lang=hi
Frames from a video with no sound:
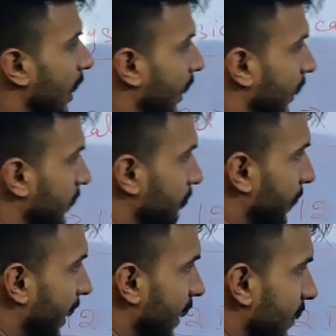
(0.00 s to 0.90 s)
अगर
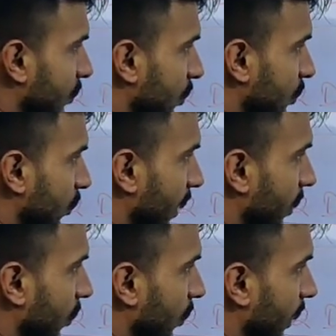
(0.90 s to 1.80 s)
पहले 100
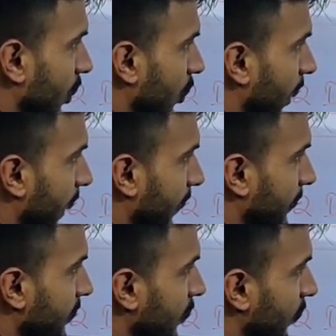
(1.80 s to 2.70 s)
स्टूडेंट हो गए तो
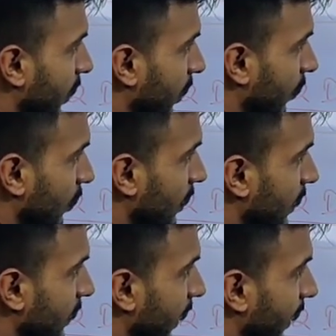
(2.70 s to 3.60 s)
एडमिशन वहीं रोक
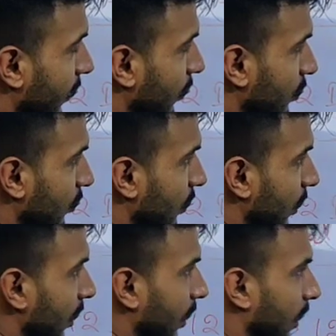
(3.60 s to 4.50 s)
दिए जाएंगे दोस्तों
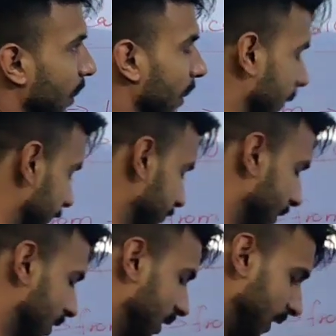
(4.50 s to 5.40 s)

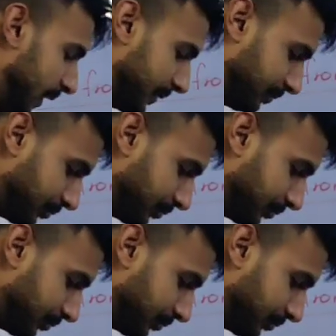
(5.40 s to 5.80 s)
ठीक है